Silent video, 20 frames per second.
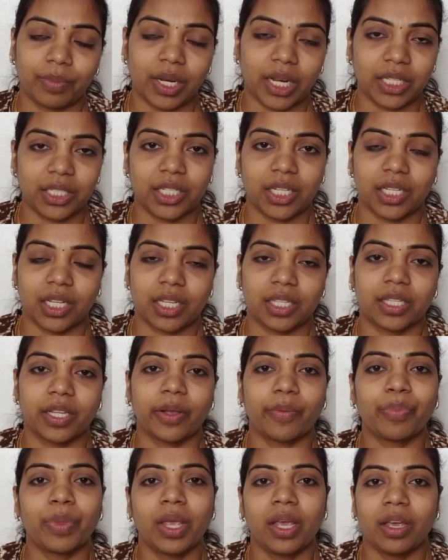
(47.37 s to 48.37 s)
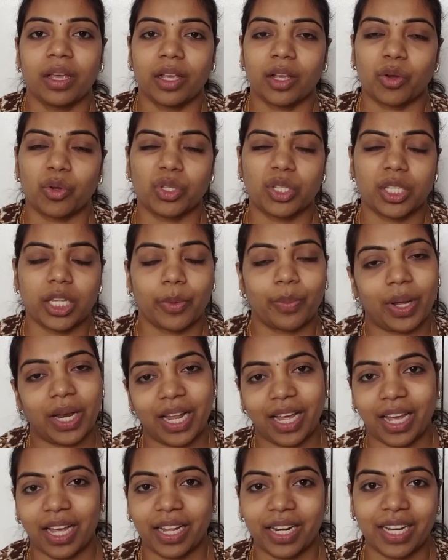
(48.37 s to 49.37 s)
లంచ్ చేసేసి ఇంకొంచెంసేపు
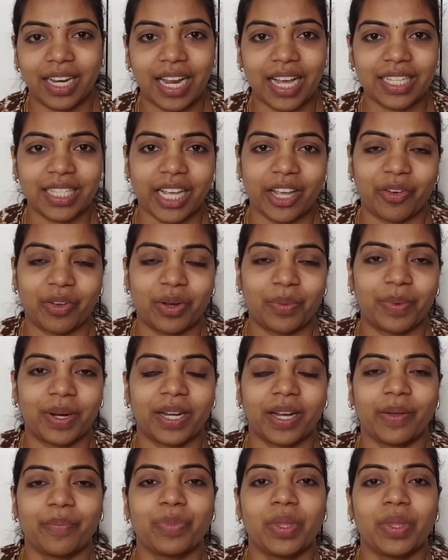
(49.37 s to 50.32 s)
అలా రిలాక్స్ అయ్యామన్నమాట